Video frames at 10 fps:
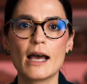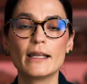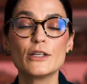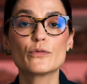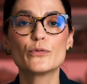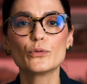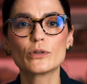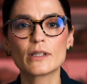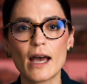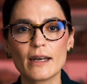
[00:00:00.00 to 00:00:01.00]
além de
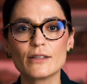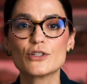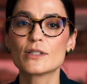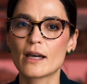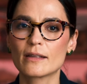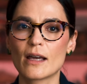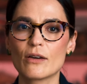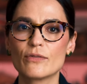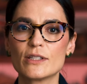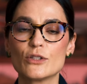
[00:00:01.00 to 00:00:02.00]
furtarem descartáveis